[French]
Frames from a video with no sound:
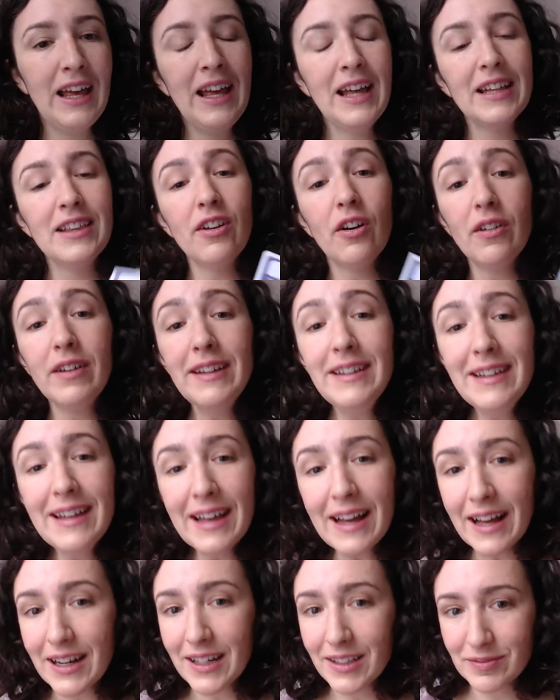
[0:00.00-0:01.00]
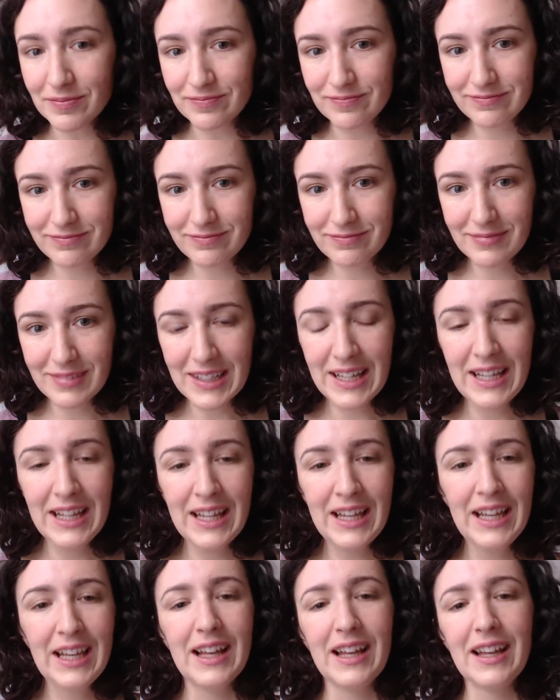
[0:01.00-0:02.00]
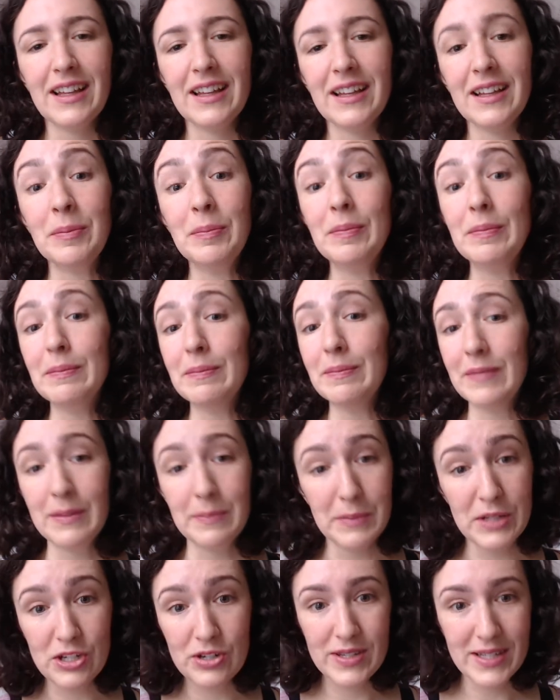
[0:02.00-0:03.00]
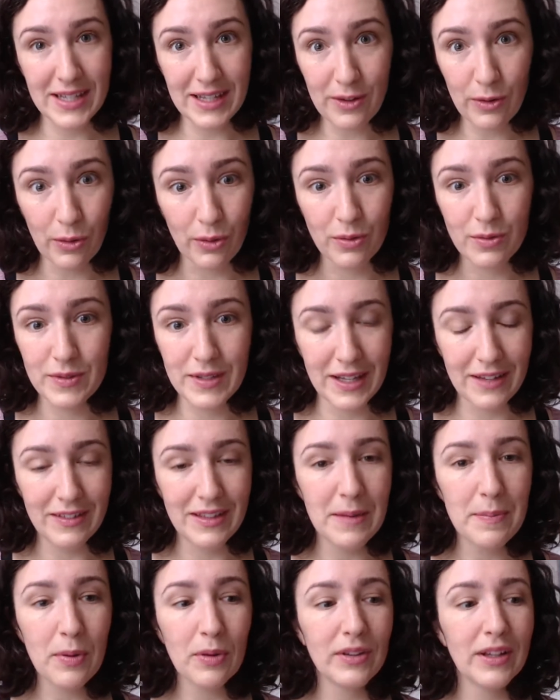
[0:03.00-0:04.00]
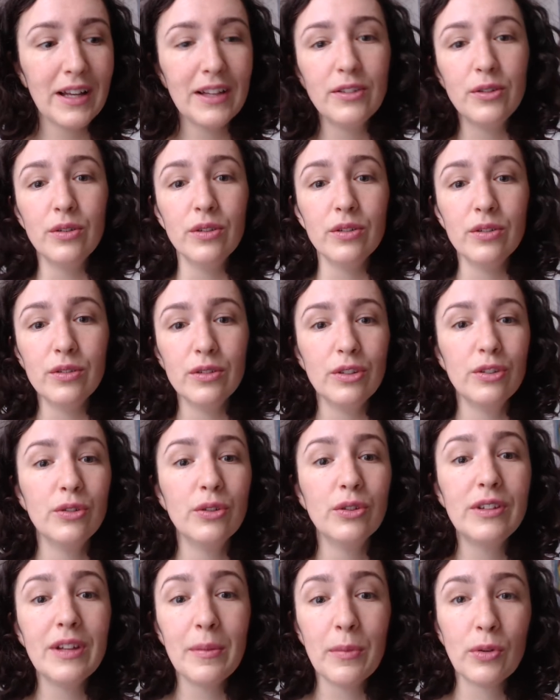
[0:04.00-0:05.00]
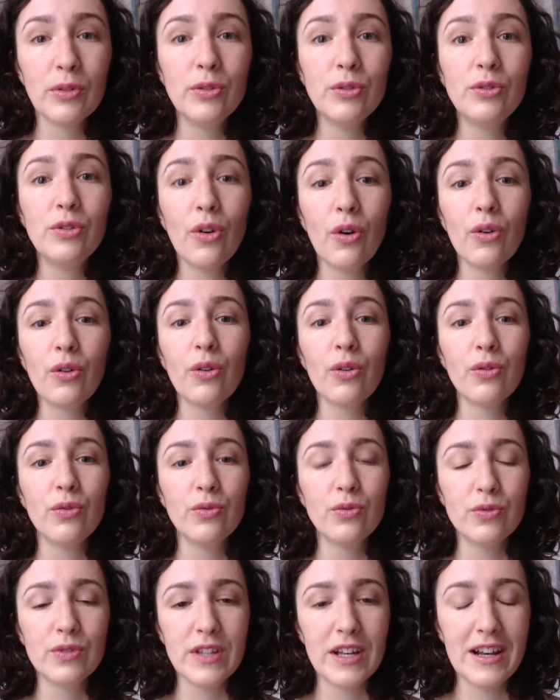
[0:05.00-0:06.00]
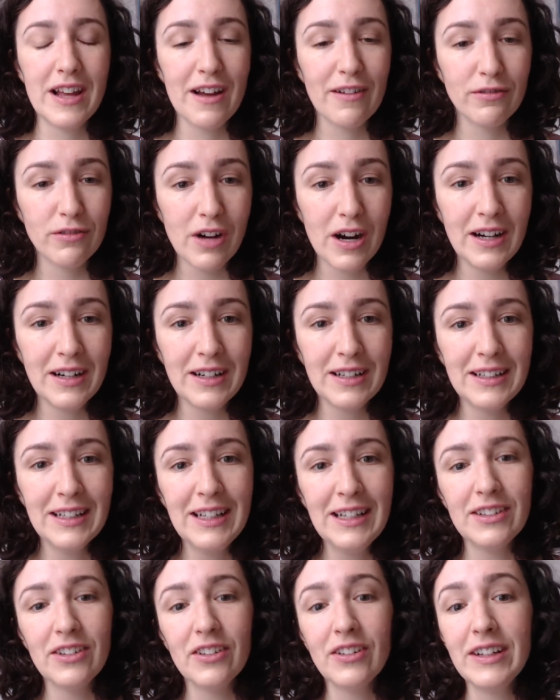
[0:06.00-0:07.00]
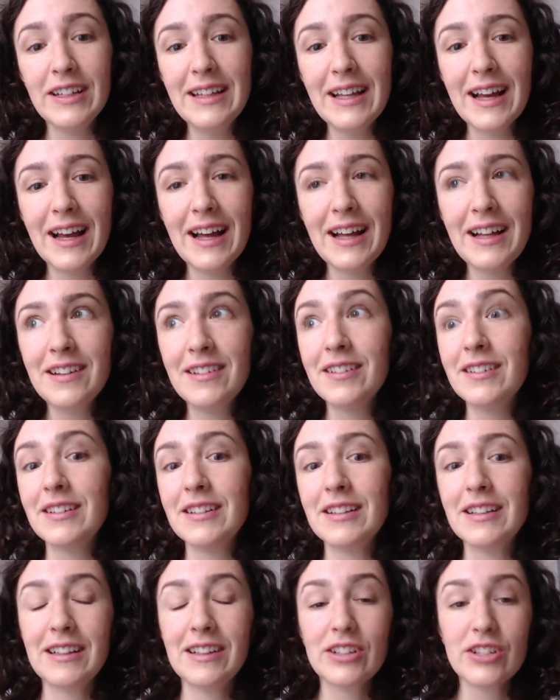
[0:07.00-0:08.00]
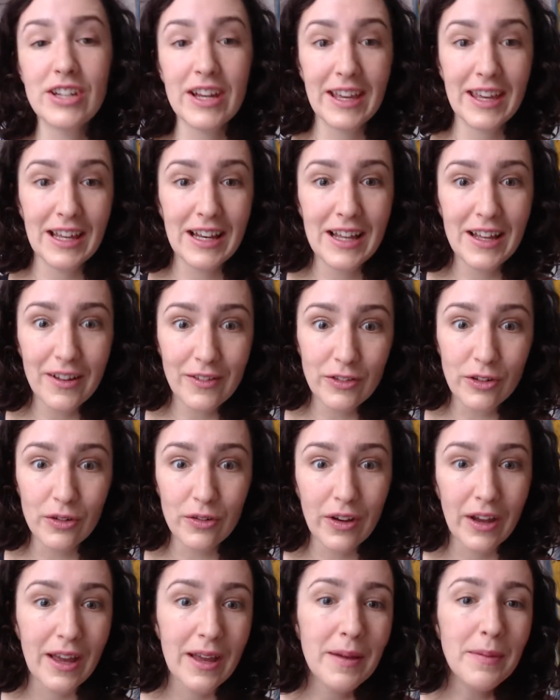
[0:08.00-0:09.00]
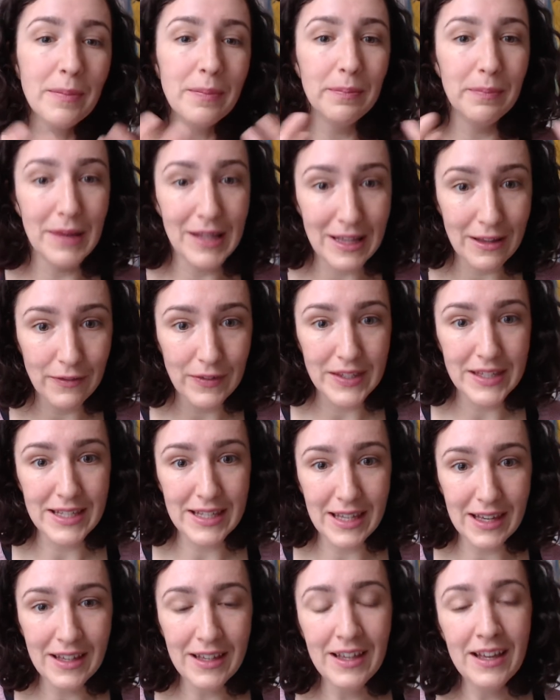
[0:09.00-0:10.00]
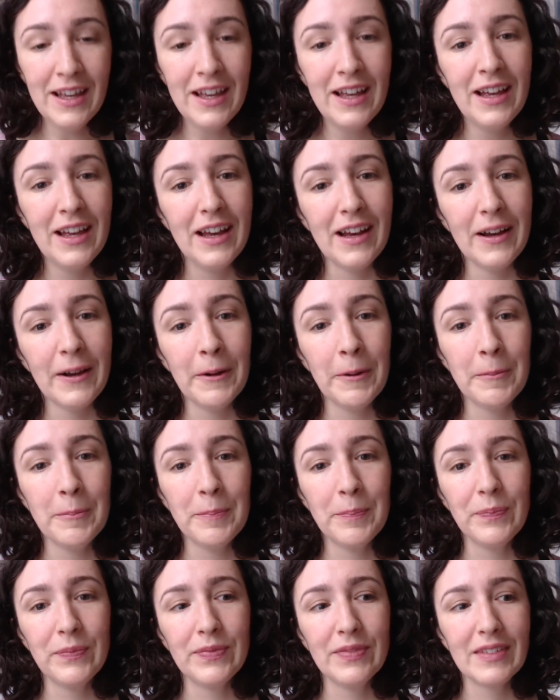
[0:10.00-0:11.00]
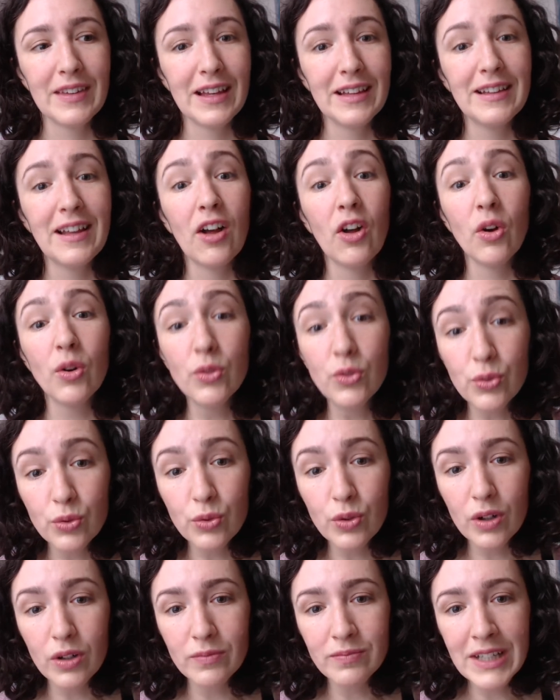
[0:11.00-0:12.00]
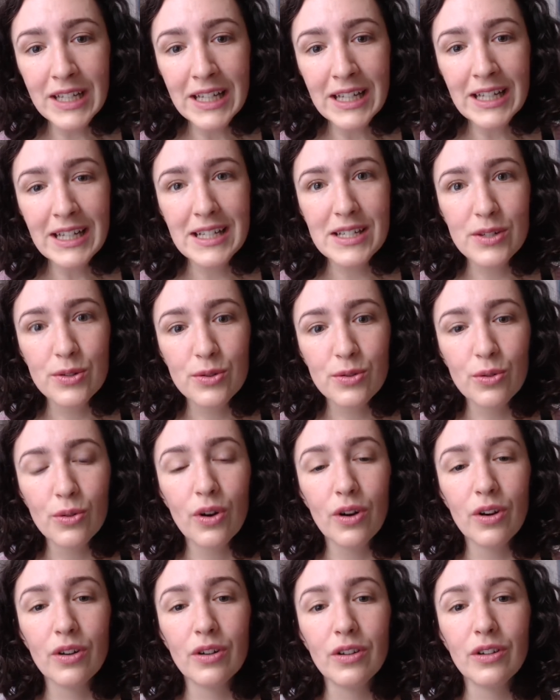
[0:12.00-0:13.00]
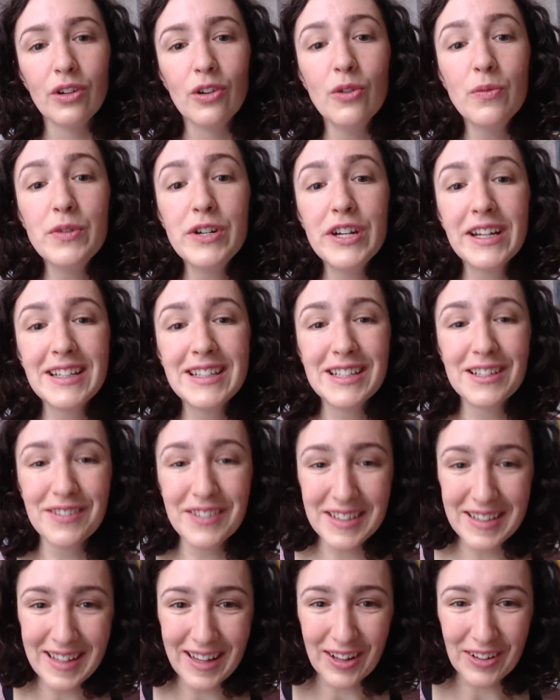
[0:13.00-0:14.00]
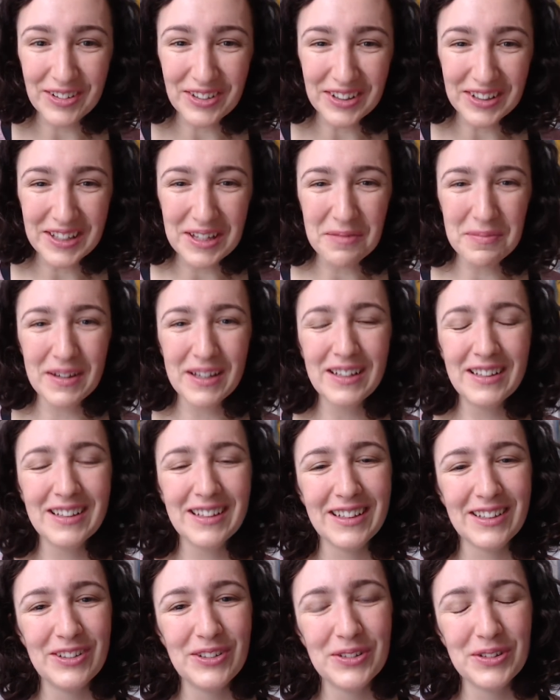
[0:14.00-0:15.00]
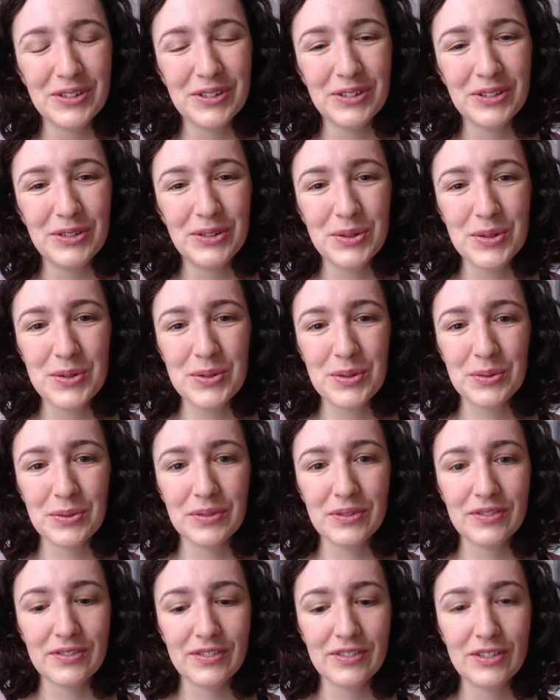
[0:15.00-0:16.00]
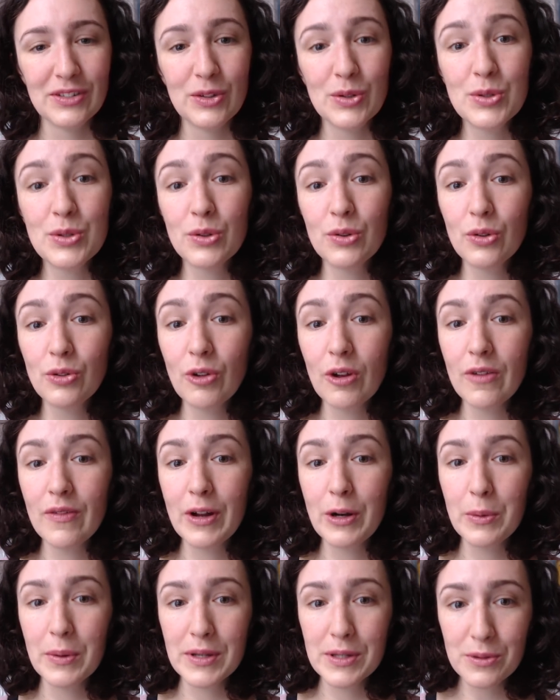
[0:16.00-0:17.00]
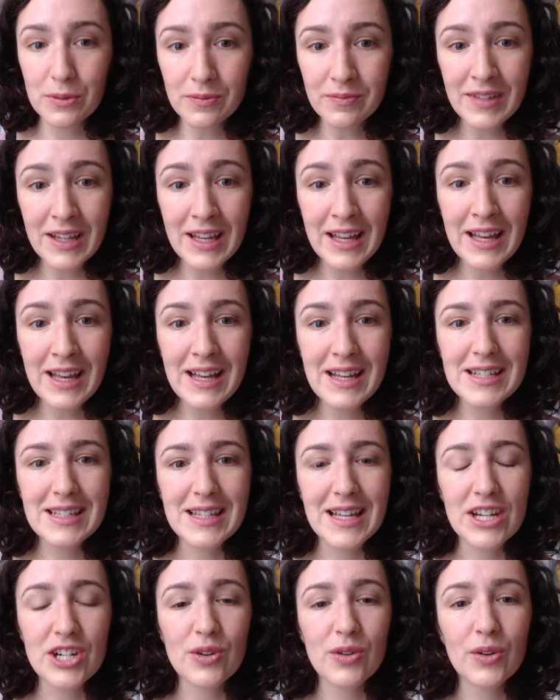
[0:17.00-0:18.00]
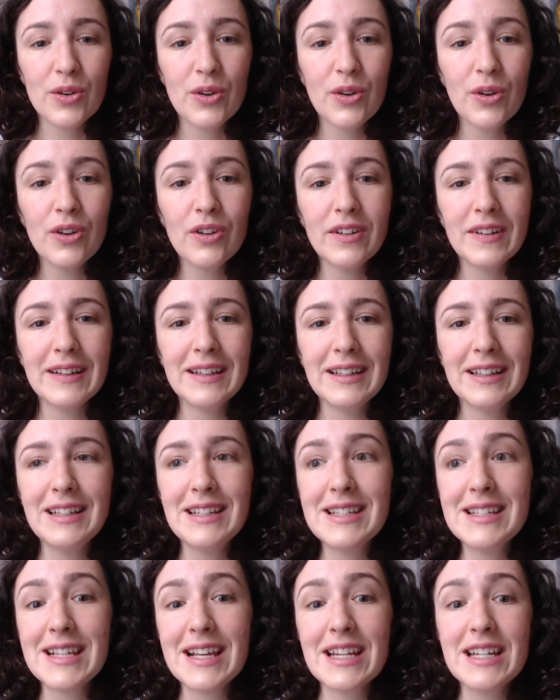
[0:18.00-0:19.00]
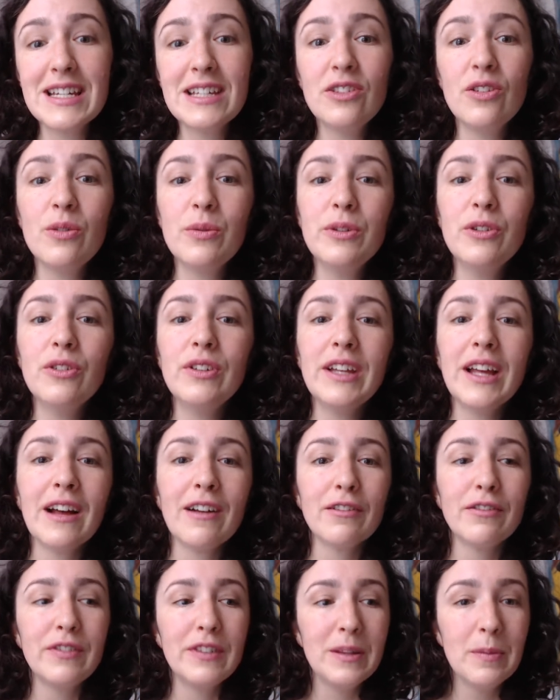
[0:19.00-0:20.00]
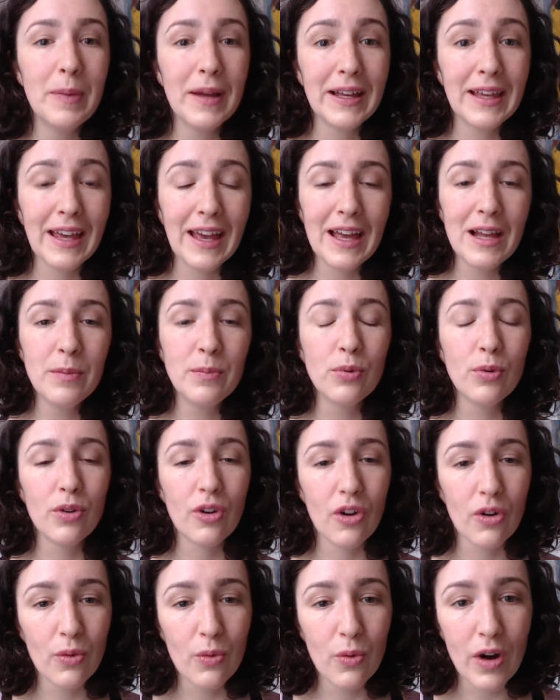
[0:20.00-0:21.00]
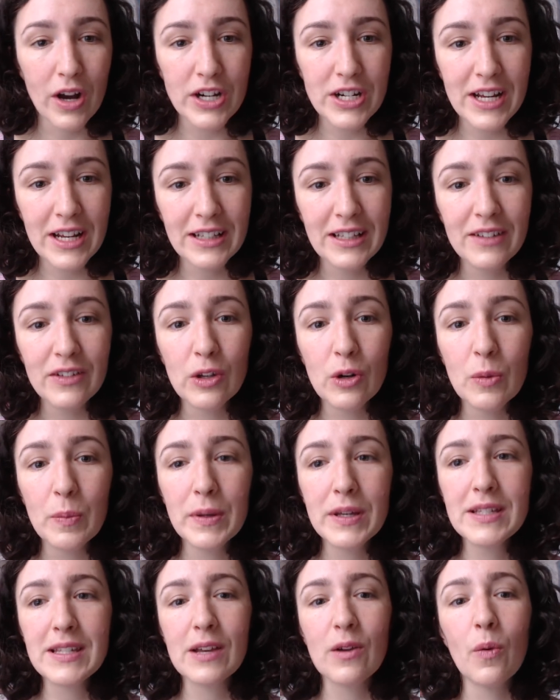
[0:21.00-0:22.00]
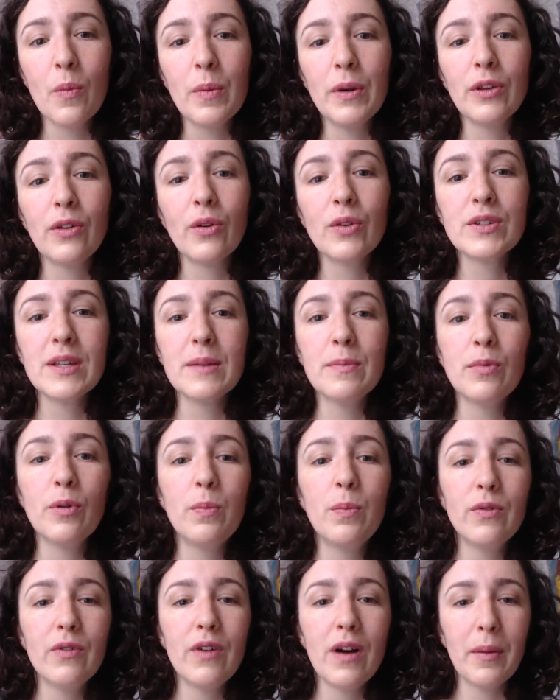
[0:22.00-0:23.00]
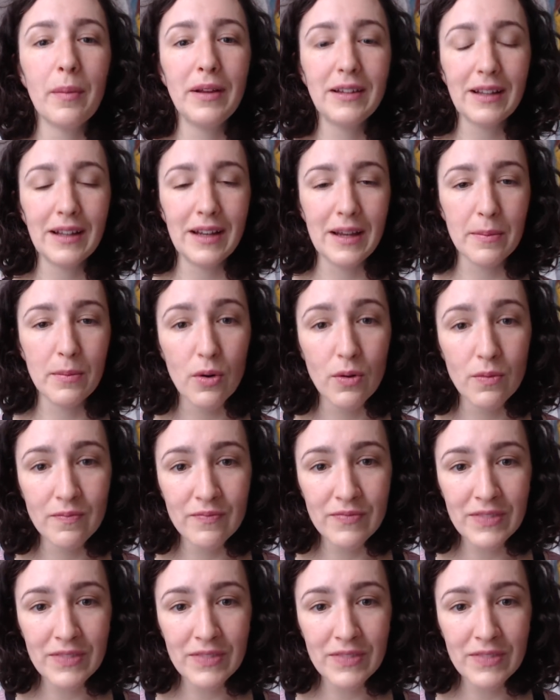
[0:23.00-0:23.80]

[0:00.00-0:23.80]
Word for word: Dans l'idéal, euh, mais je sais que ça dépendra notamment de temps que vous allez avoir, dans l'idéal, chaque élève devrait bénéficier d'un retour sur l'objectivité, entre guillemets, de, son, de son auto-évaluation sachant il s'agit de lui donner un feedback réel pour l'encourager à développer ses compétences et pour pouvoir mettre les mots.